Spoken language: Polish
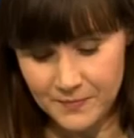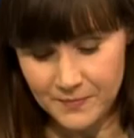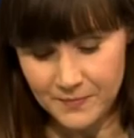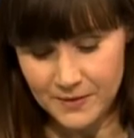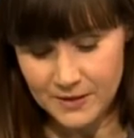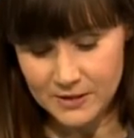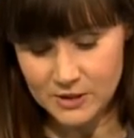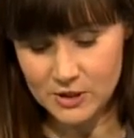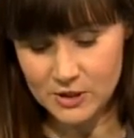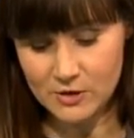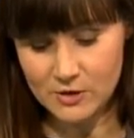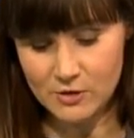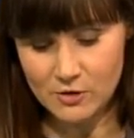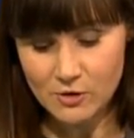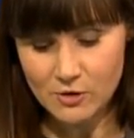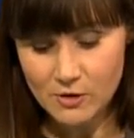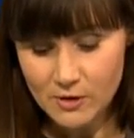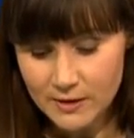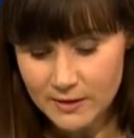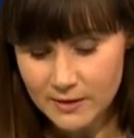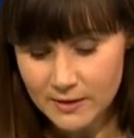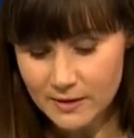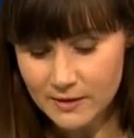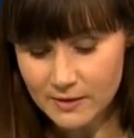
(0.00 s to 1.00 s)
naszego
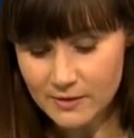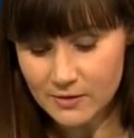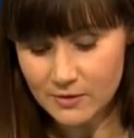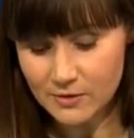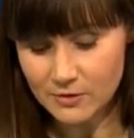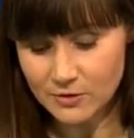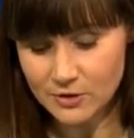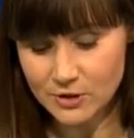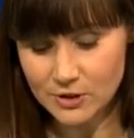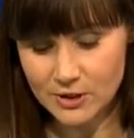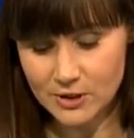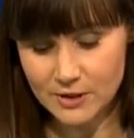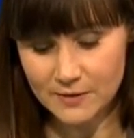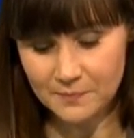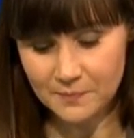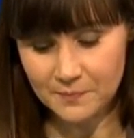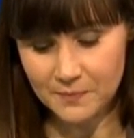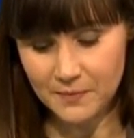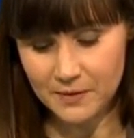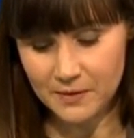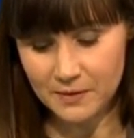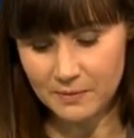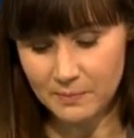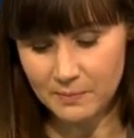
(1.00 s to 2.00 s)
kolejnego gościa,
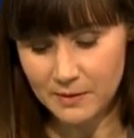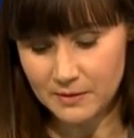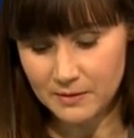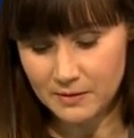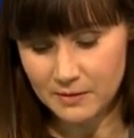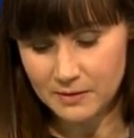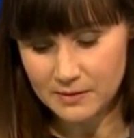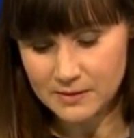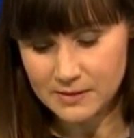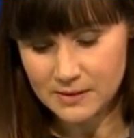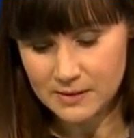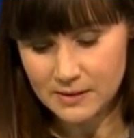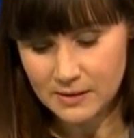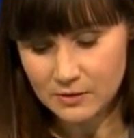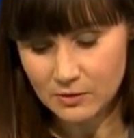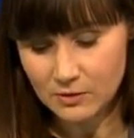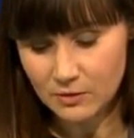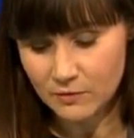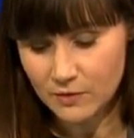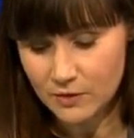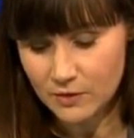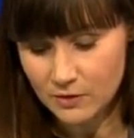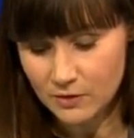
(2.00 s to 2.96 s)
pan senator